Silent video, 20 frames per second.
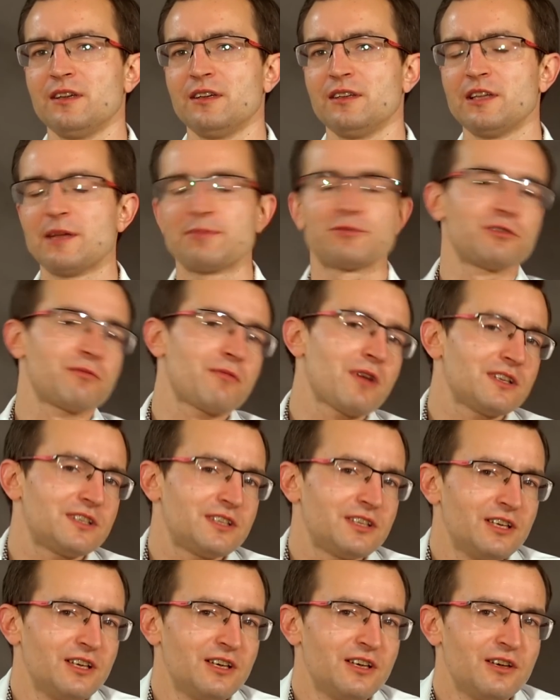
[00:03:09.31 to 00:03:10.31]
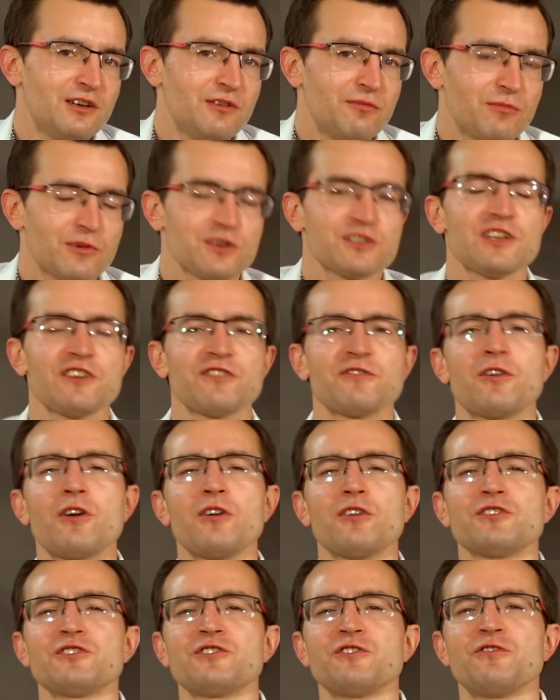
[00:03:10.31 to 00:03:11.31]
Na przykład można
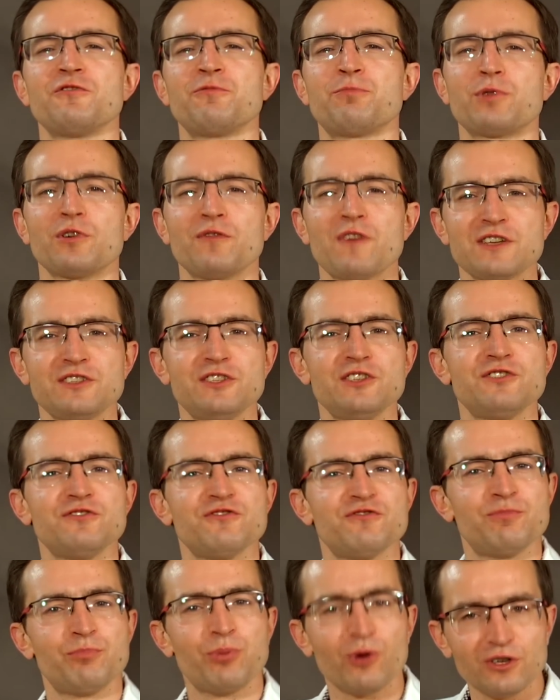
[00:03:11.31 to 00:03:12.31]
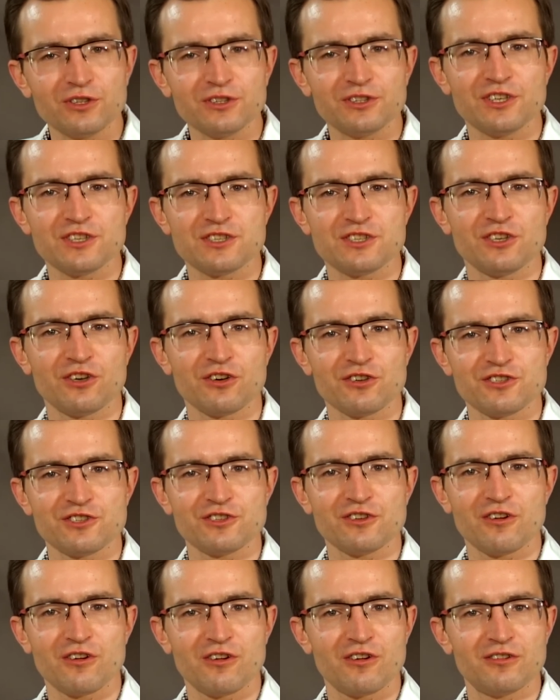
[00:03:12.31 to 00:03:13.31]
kogoś wprowadzić w błąd, jeśli
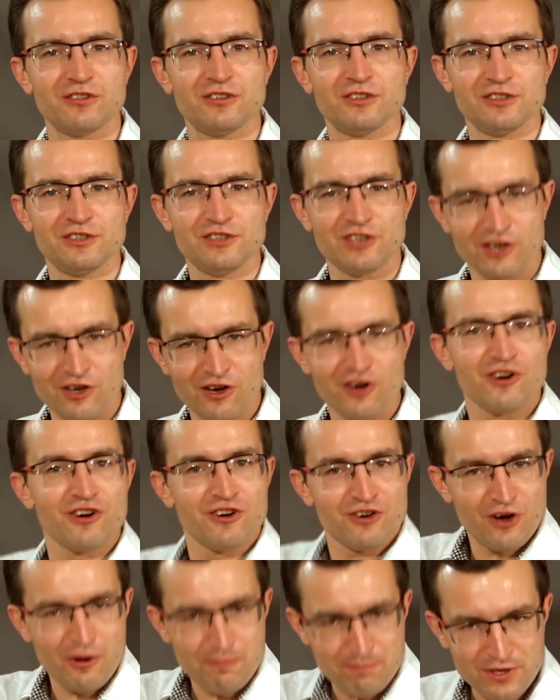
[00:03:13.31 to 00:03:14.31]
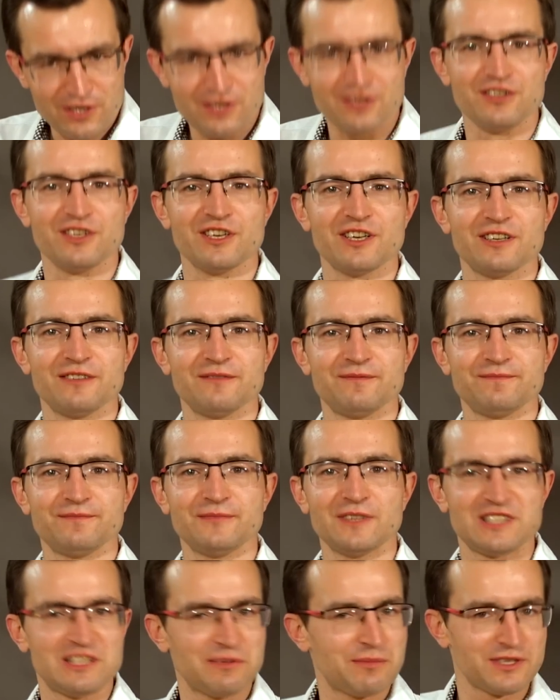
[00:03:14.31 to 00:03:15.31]
chodzi o jego opinię
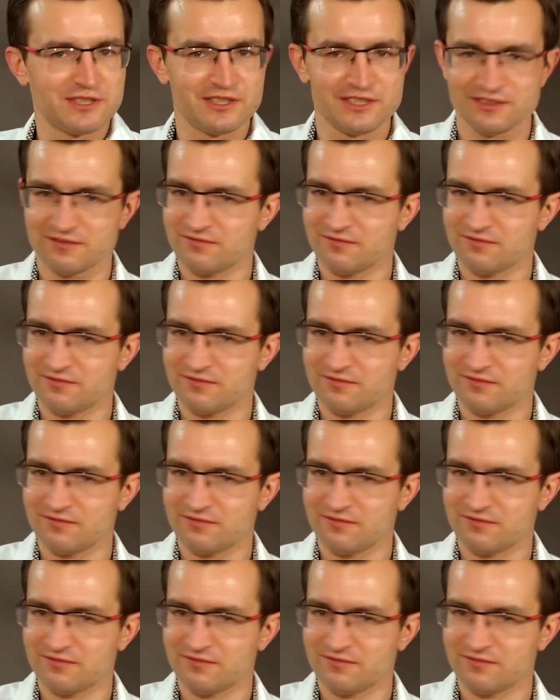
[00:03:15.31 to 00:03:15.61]
na temat